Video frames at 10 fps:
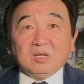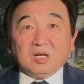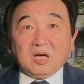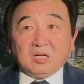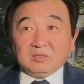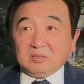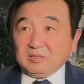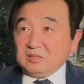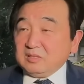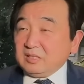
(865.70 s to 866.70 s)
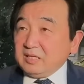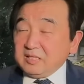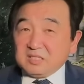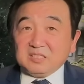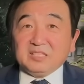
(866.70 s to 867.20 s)
呃，第
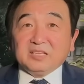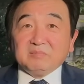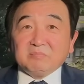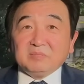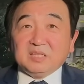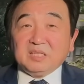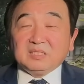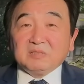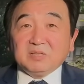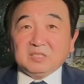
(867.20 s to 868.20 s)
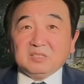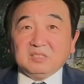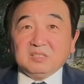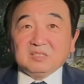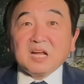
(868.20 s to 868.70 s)
一时间提升为
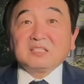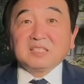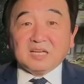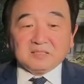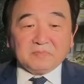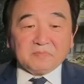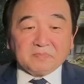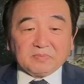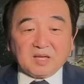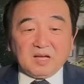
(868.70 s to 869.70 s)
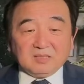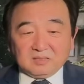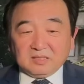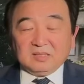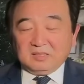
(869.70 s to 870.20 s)
上将，啊，
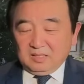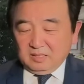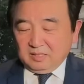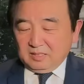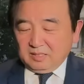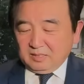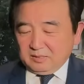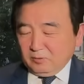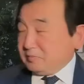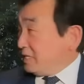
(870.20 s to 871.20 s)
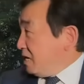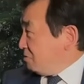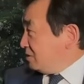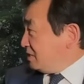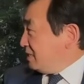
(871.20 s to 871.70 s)
这个，呃，我们前
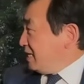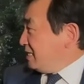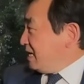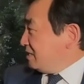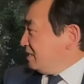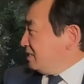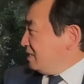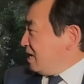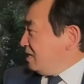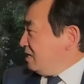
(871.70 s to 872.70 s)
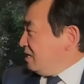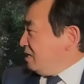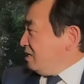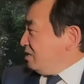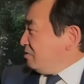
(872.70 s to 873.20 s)
后的时间点可以这样，
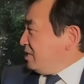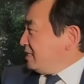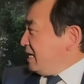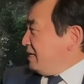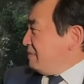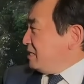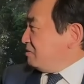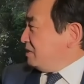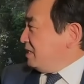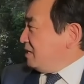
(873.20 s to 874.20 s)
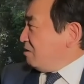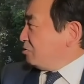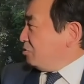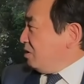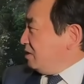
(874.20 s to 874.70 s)
所以这里面就提到
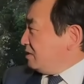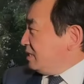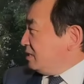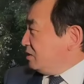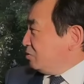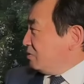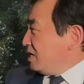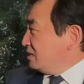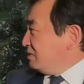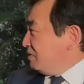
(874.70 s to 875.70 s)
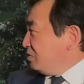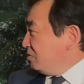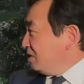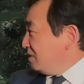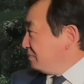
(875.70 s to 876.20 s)
说，这是中央警卫
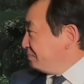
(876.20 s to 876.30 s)
局的人。